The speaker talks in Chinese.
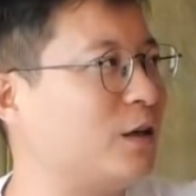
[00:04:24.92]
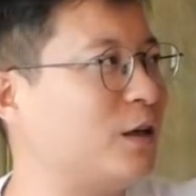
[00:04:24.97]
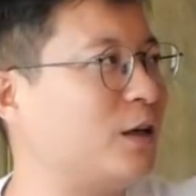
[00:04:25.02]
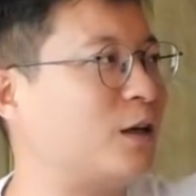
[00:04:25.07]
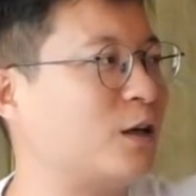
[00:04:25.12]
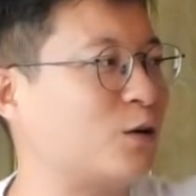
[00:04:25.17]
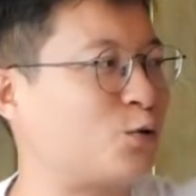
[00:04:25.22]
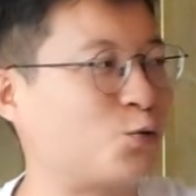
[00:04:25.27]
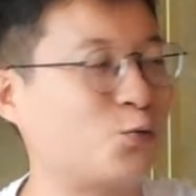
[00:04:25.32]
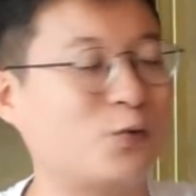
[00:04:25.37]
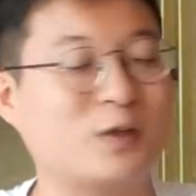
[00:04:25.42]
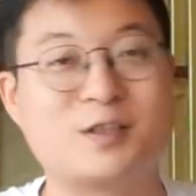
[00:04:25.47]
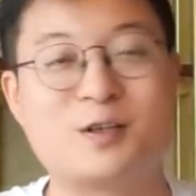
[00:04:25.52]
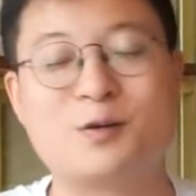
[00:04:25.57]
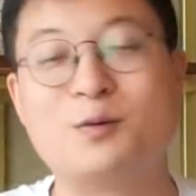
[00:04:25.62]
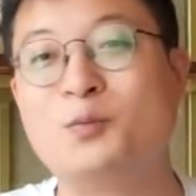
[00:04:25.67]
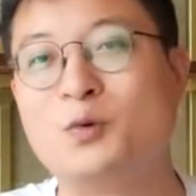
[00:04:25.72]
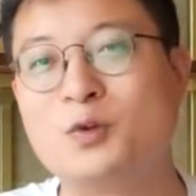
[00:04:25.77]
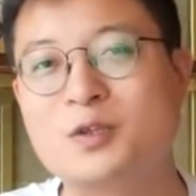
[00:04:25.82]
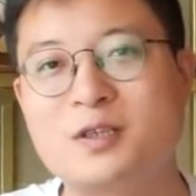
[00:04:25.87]
一棵树的
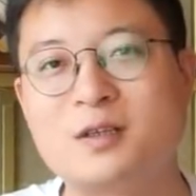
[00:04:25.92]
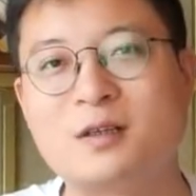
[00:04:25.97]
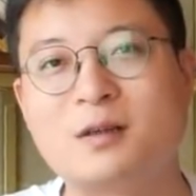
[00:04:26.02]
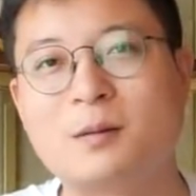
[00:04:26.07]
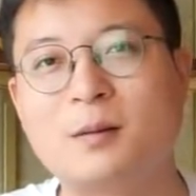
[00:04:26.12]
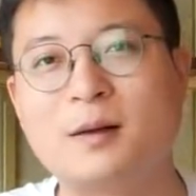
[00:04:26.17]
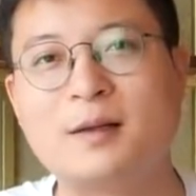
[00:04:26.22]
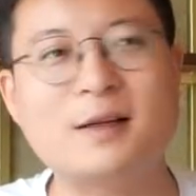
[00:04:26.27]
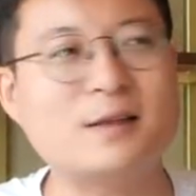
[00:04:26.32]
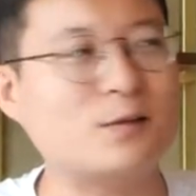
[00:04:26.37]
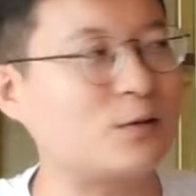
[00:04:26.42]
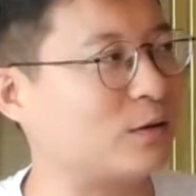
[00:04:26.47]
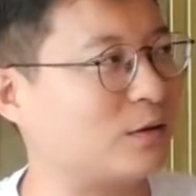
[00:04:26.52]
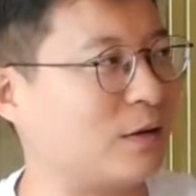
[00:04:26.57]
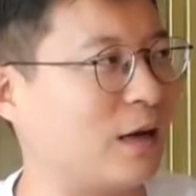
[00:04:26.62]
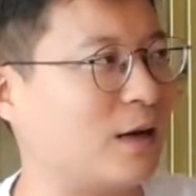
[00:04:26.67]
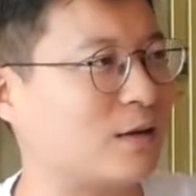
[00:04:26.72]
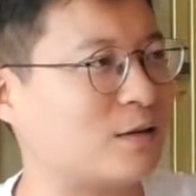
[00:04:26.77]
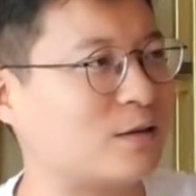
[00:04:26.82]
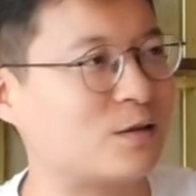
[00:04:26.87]
这种模式，是吧？那
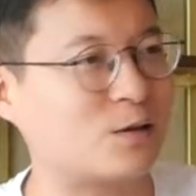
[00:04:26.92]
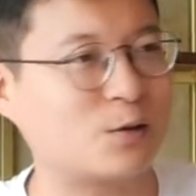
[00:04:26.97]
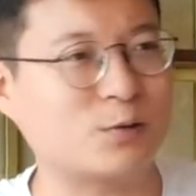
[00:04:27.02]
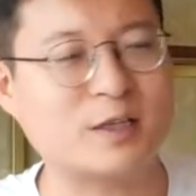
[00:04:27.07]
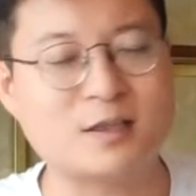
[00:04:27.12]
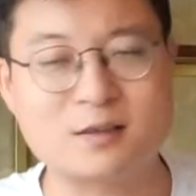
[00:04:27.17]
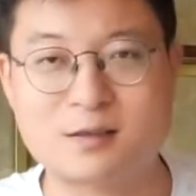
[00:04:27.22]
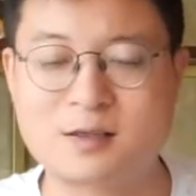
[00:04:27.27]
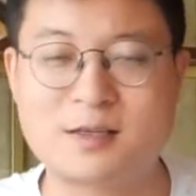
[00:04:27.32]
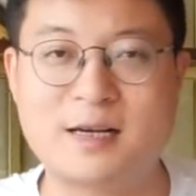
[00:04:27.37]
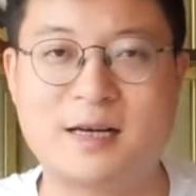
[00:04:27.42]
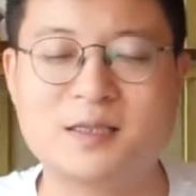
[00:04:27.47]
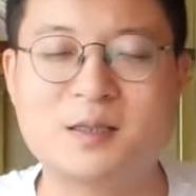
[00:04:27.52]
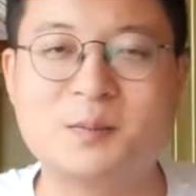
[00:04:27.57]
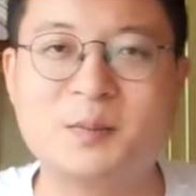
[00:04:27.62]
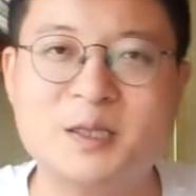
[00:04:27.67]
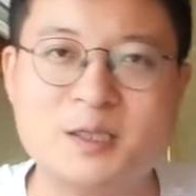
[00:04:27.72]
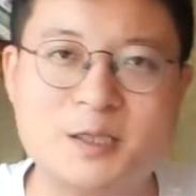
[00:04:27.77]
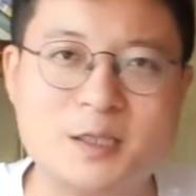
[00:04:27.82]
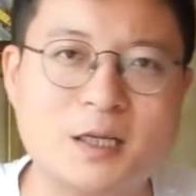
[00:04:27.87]
当然是首先滋养
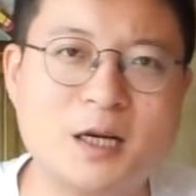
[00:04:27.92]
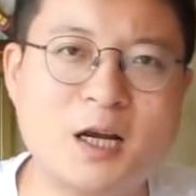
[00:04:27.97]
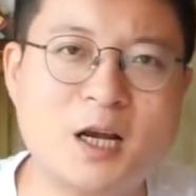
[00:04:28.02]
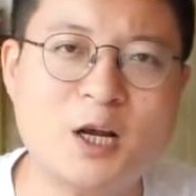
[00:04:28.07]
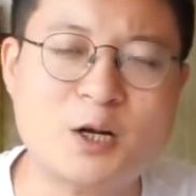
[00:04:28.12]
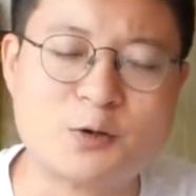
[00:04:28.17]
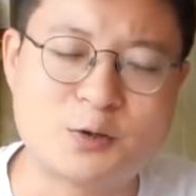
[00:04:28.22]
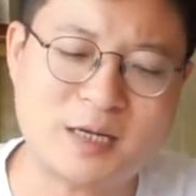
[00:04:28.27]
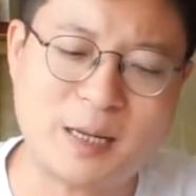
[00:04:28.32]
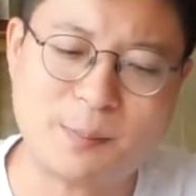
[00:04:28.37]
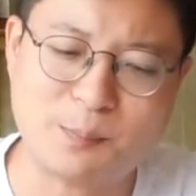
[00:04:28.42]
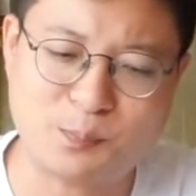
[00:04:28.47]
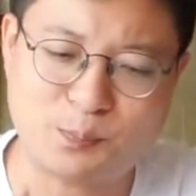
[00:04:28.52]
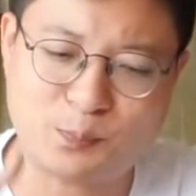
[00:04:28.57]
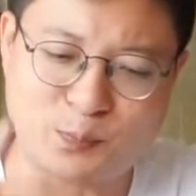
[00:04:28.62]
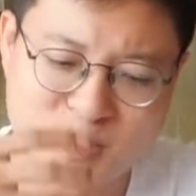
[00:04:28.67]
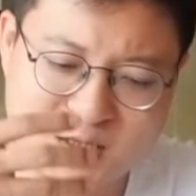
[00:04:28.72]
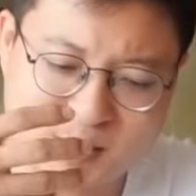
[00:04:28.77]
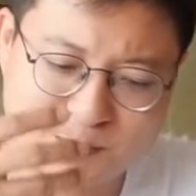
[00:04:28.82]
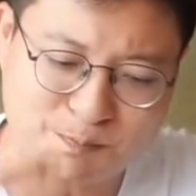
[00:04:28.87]
着北京，所以它
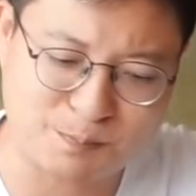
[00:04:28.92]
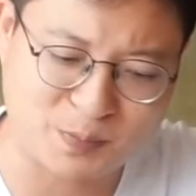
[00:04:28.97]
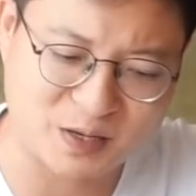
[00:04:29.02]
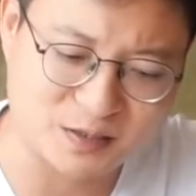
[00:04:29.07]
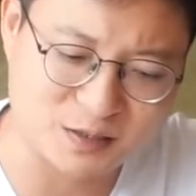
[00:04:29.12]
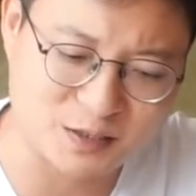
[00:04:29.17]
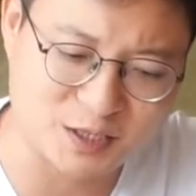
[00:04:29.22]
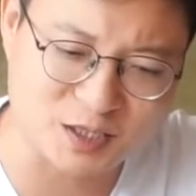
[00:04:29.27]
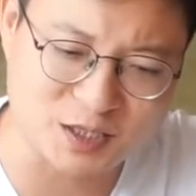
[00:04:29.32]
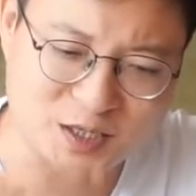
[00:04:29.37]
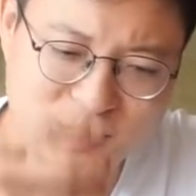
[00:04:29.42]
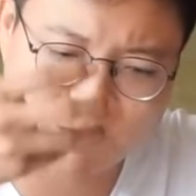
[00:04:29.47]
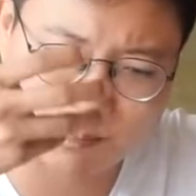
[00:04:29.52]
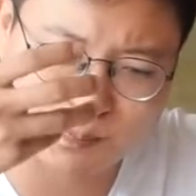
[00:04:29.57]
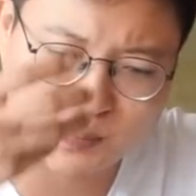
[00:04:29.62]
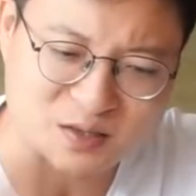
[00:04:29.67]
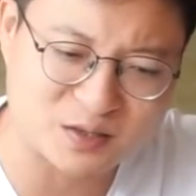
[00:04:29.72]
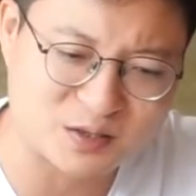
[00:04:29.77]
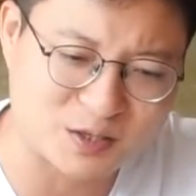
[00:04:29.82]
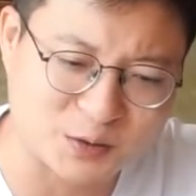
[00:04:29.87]
不是本经济
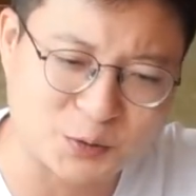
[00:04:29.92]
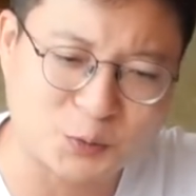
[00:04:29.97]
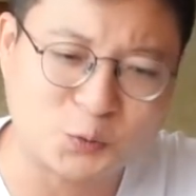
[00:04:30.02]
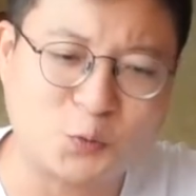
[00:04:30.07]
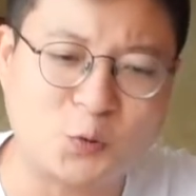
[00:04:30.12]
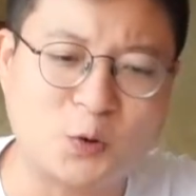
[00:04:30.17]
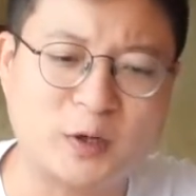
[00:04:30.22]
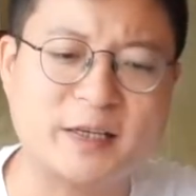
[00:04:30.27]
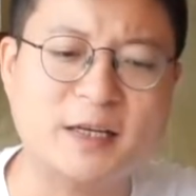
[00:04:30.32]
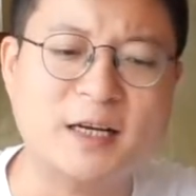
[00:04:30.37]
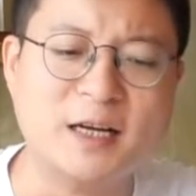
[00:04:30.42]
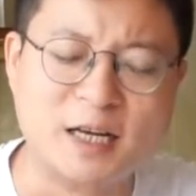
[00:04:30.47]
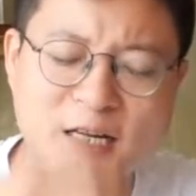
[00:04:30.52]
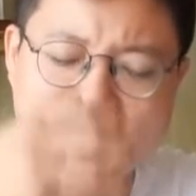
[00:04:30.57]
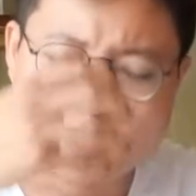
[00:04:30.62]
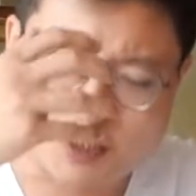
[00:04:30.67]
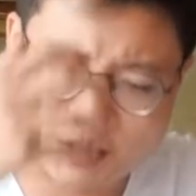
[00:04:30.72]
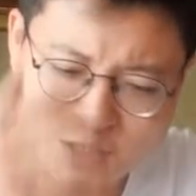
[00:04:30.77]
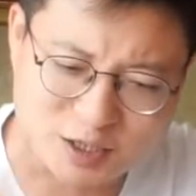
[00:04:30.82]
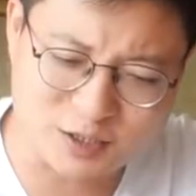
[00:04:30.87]
本身有活力，
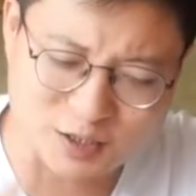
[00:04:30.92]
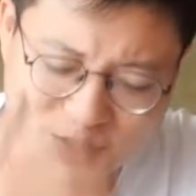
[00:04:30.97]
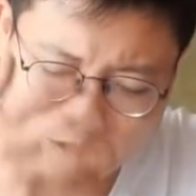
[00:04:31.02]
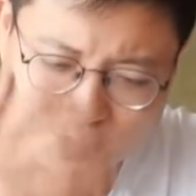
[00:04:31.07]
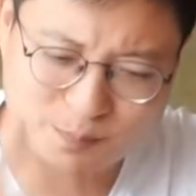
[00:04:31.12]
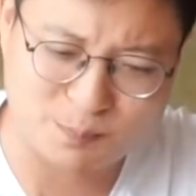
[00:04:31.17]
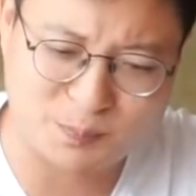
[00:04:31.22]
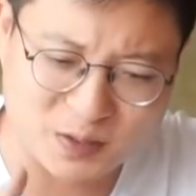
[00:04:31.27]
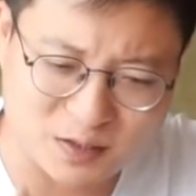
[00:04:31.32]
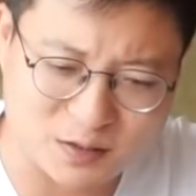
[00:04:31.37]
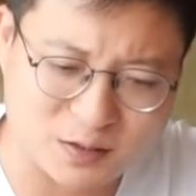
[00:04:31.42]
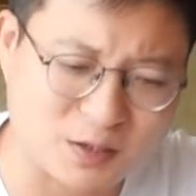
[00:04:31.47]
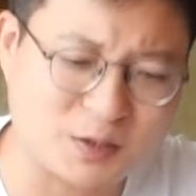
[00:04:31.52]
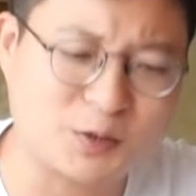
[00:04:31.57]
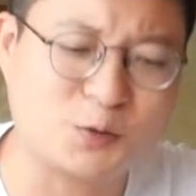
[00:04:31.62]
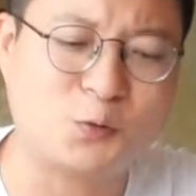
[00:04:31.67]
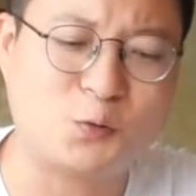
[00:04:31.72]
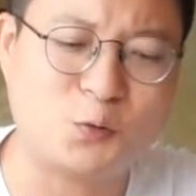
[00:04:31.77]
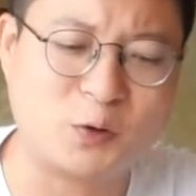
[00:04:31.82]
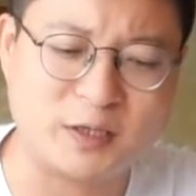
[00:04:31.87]
经济本
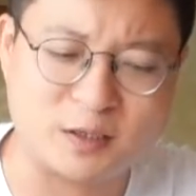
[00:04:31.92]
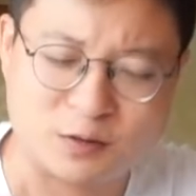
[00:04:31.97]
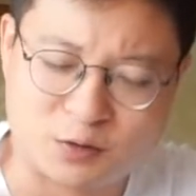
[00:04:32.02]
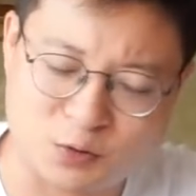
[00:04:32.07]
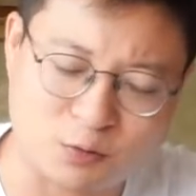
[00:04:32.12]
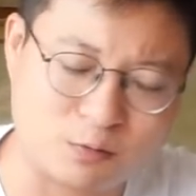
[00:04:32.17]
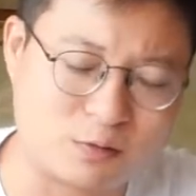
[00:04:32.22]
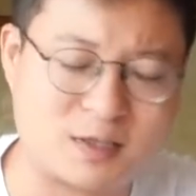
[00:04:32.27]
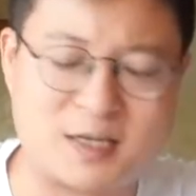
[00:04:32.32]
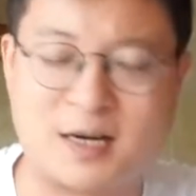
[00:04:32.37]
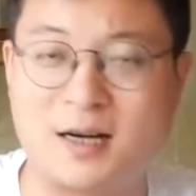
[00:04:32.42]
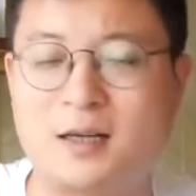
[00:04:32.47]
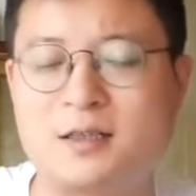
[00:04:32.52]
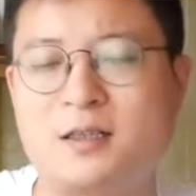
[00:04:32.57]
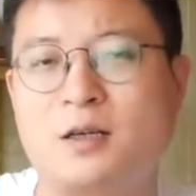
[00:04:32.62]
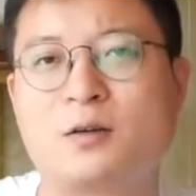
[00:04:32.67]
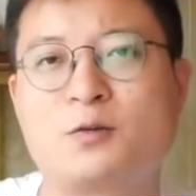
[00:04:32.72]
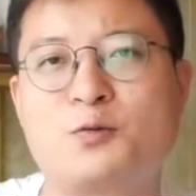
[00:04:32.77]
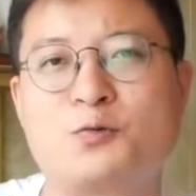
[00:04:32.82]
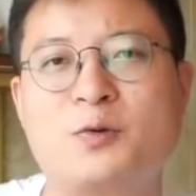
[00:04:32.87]
身有活力就是长
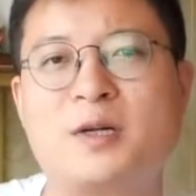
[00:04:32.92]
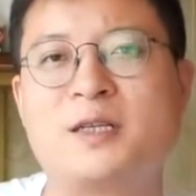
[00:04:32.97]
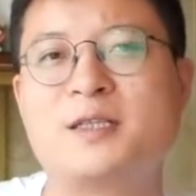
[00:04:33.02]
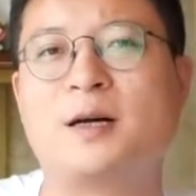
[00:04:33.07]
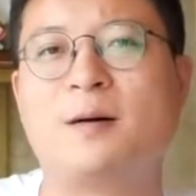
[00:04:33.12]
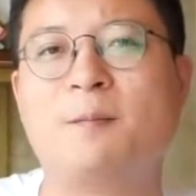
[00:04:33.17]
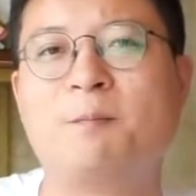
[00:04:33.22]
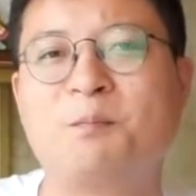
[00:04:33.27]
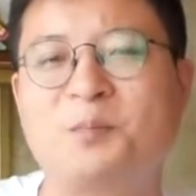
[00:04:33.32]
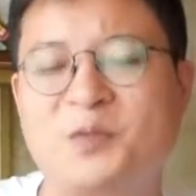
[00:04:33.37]
三角跟珠三角。